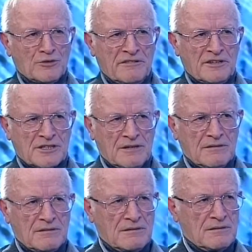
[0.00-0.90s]
condivisa.
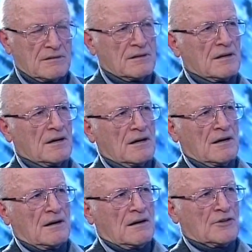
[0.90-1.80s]

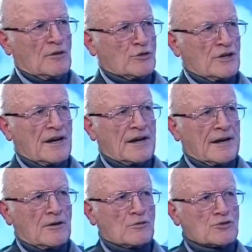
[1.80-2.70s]
Devo dire
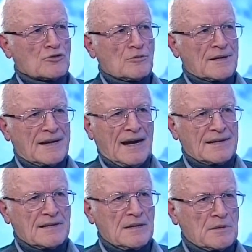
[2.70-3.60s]
che non sono
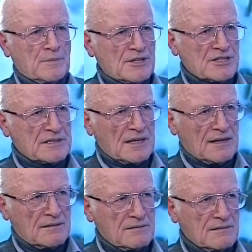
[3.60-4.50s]
mancate le
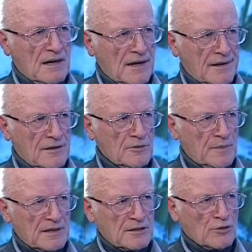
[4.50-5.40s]
perplessità, anche negli
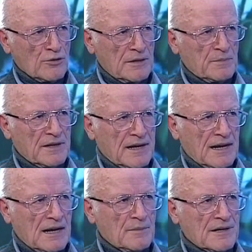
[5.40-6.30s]
operatori
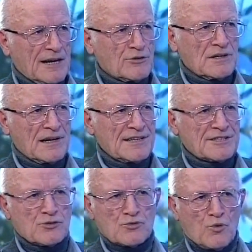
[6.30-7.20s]
perché il mercato
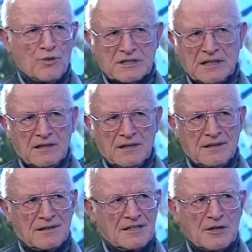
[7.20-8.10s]
inglese
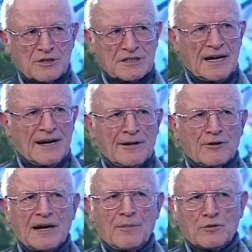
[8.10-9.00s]
questa, in quest'area
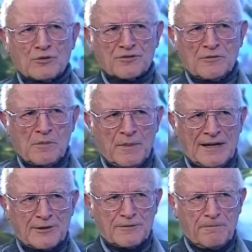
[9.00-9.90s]
non è molto
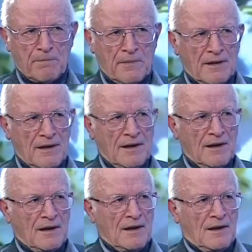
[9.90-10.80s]
sviluppato.
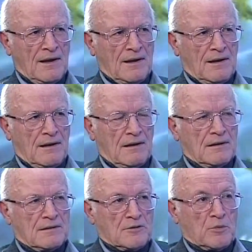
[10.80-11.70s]

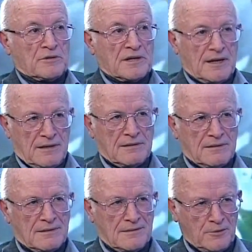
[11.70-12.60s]
Eh, dopodiché
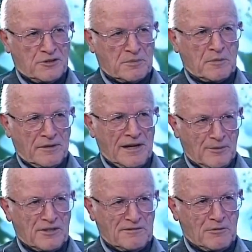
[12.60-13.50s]
noi ci
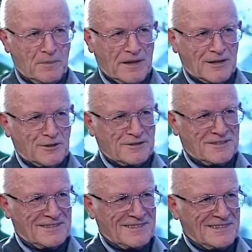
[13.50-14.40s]
proponiamo di svilupparlo.